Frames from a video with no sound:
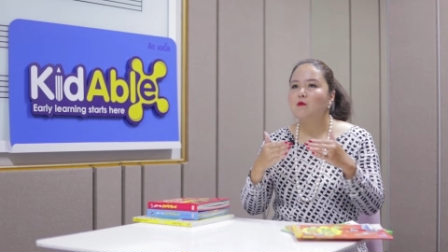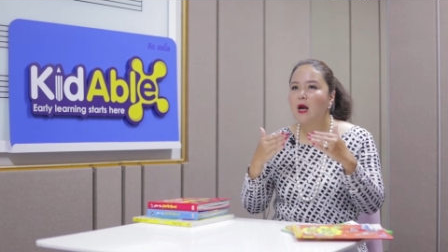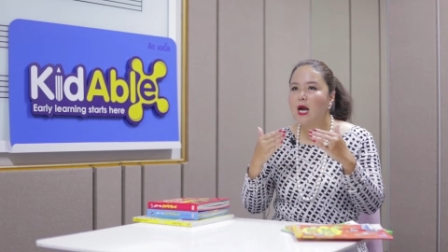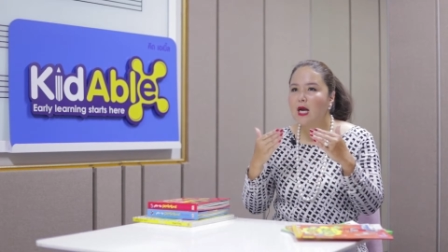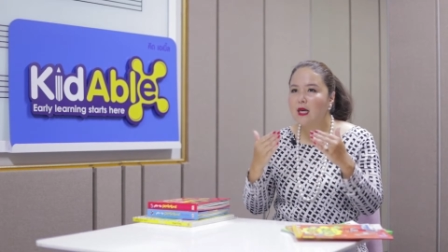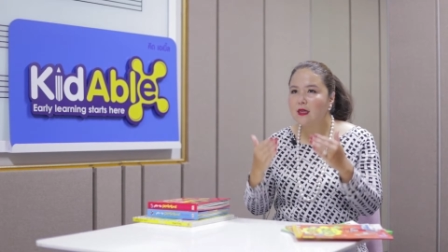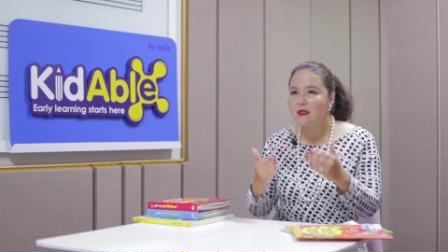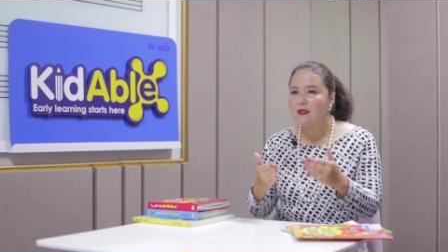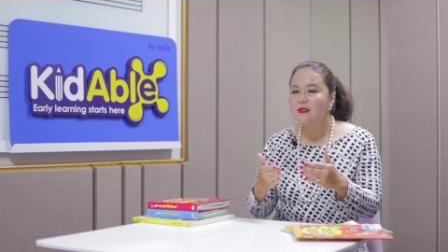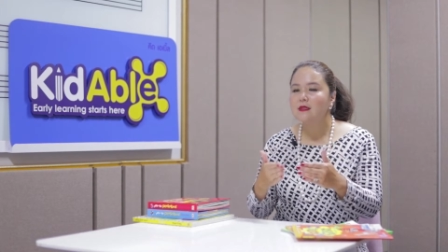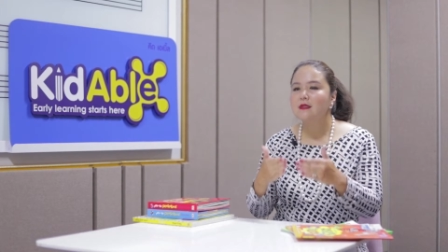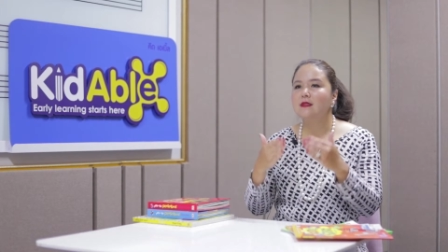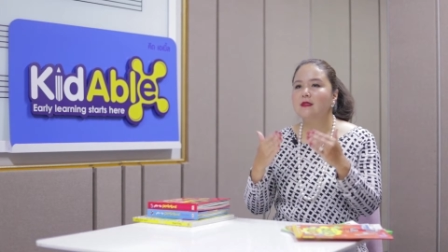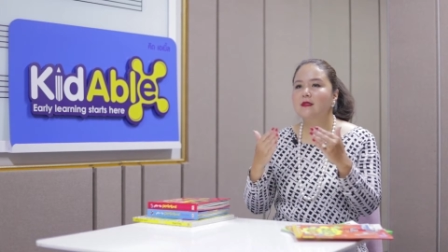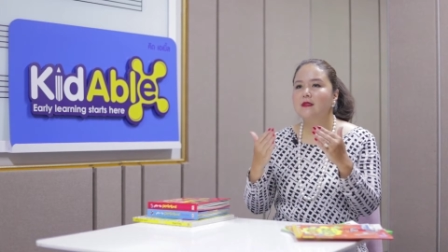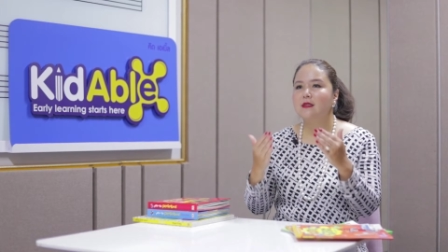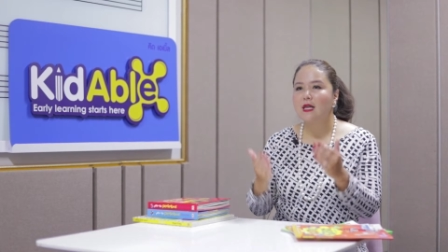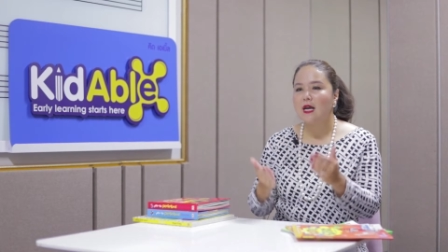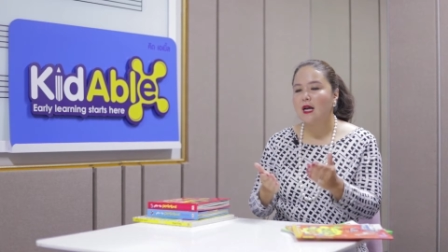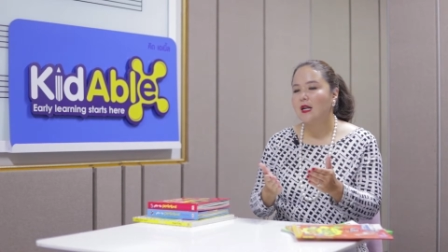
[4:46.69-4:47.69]
มากขึ้น
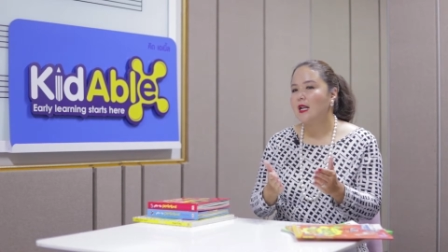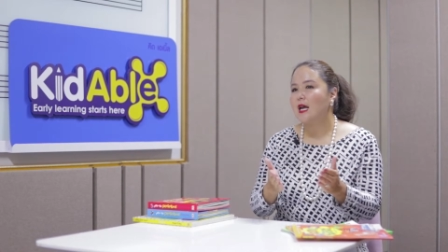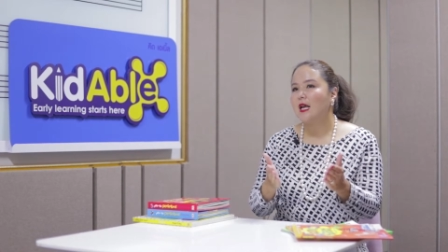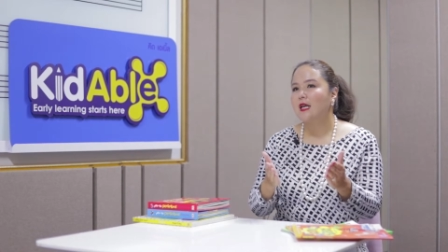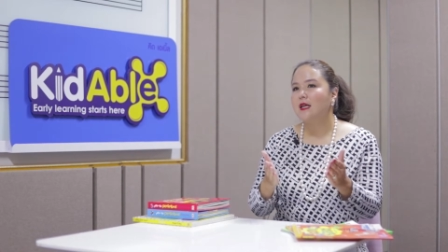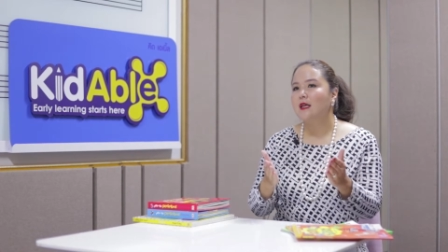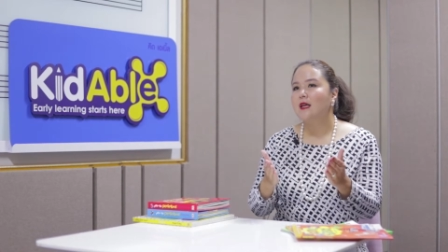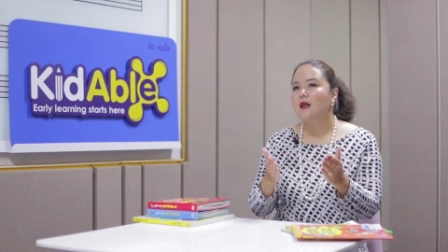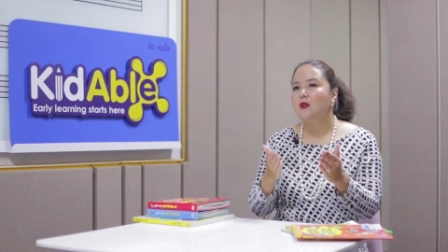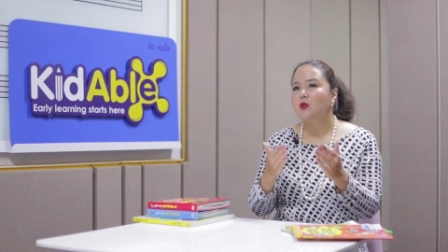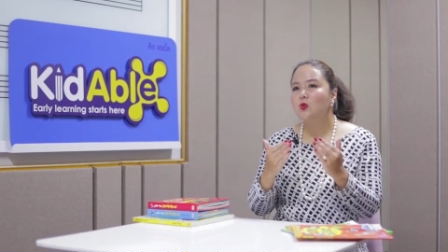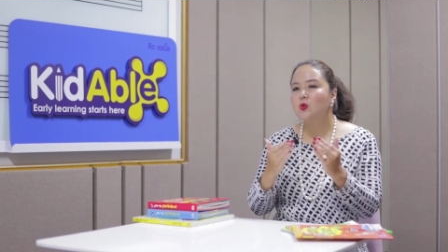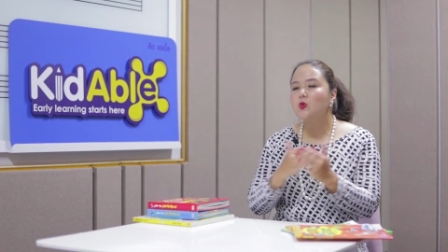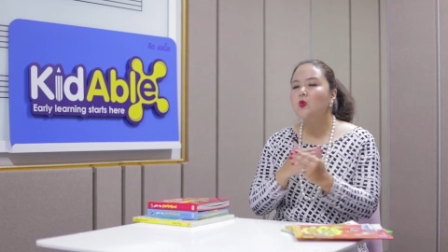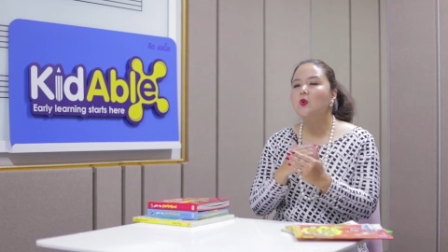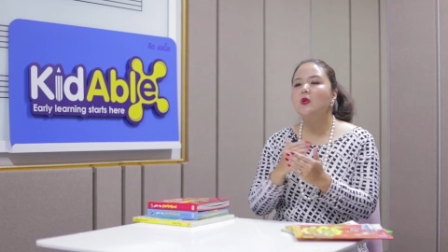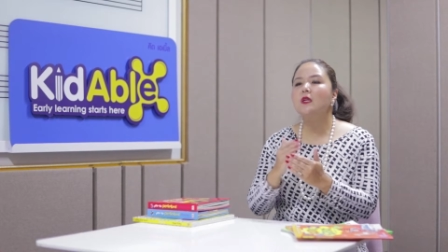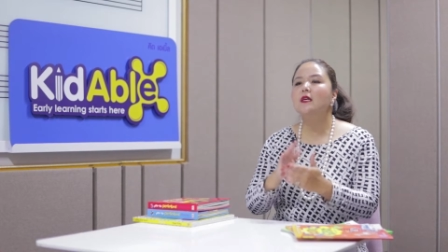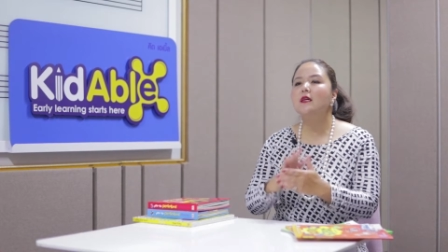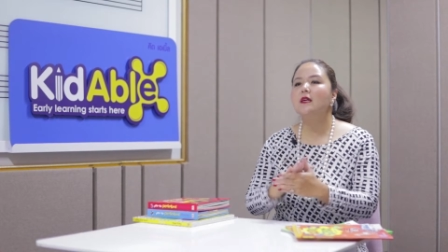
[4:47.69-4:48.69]
หรืออย่างไร
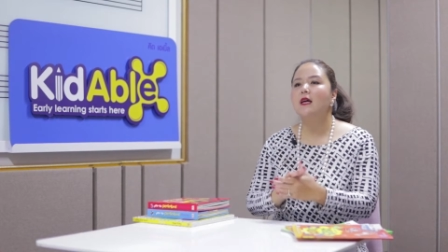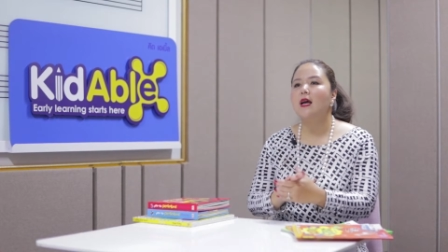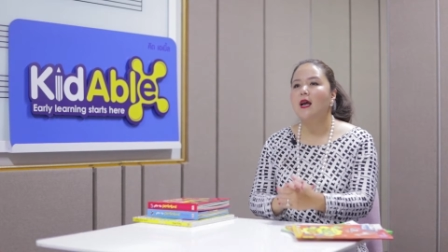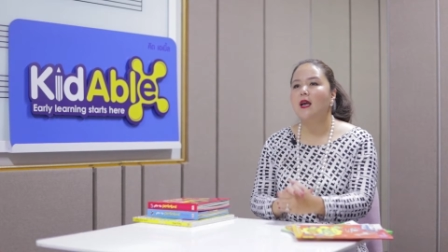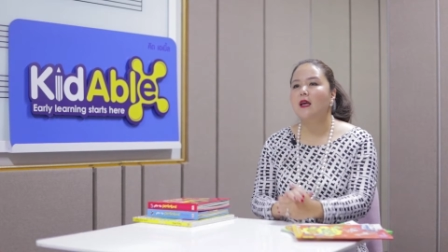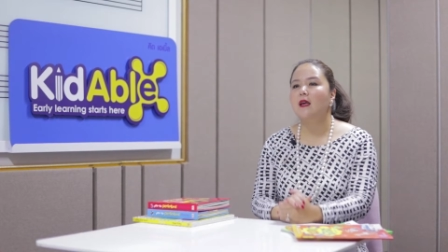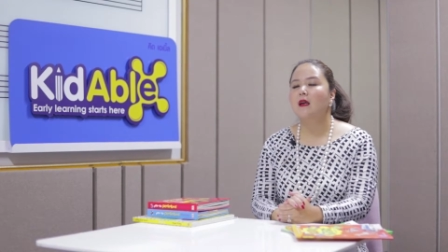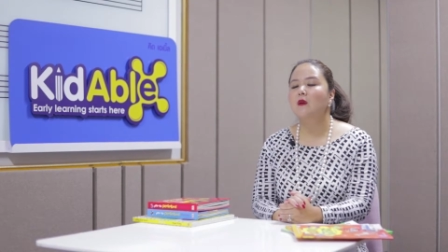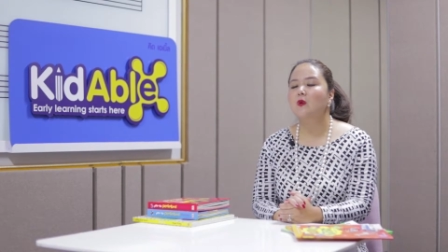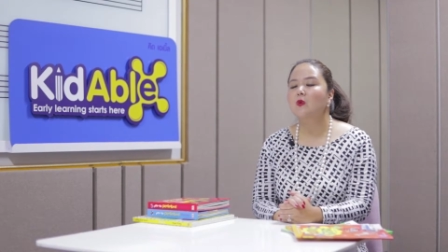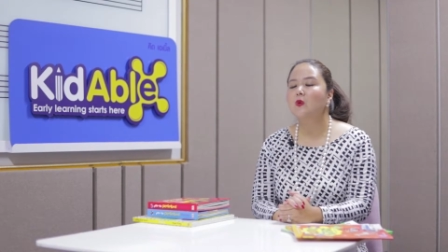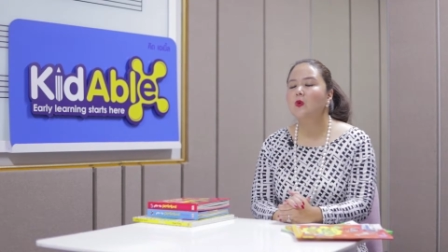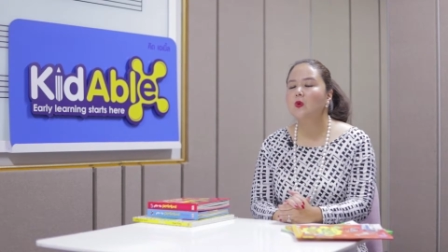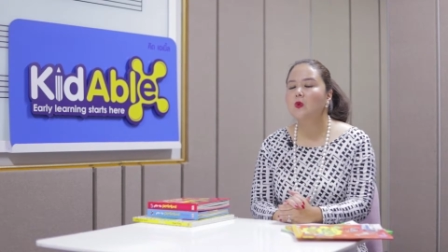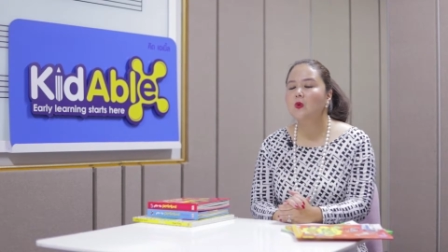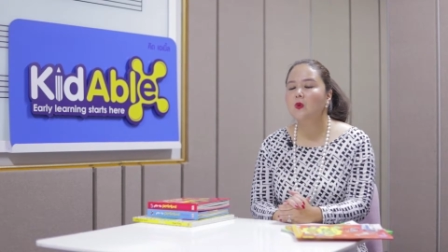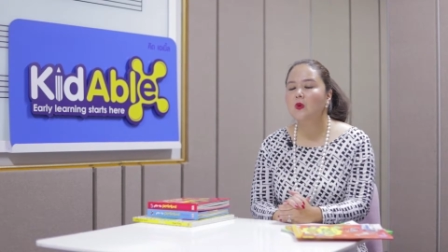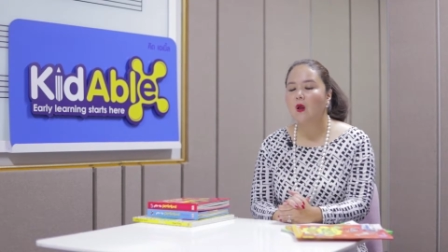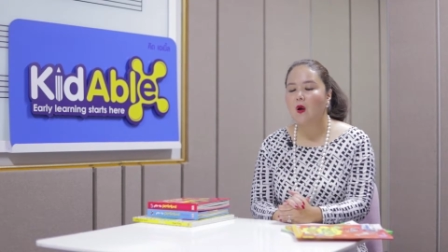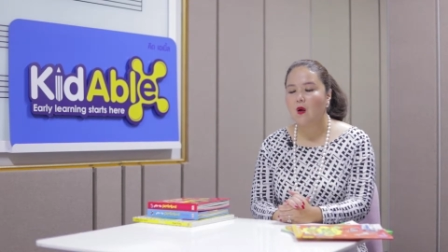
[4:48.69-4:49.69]
ทุกๆเรื่องค่ะให้
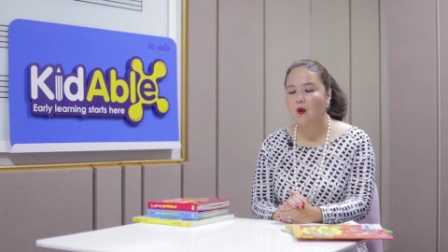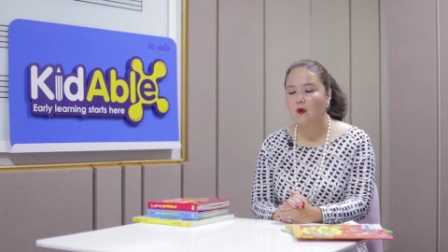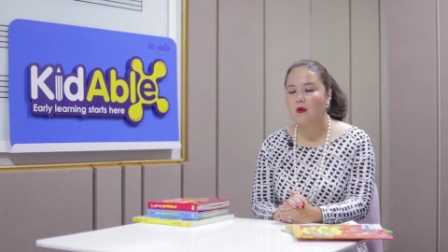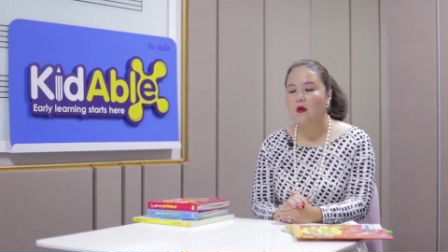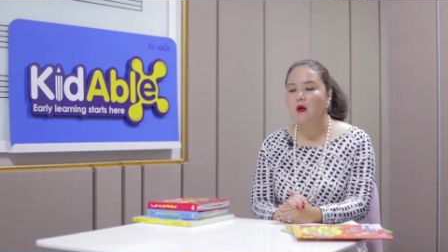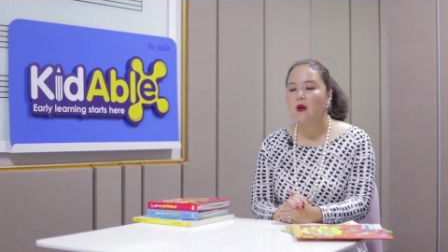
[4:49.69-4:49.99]
ลูกๆลอง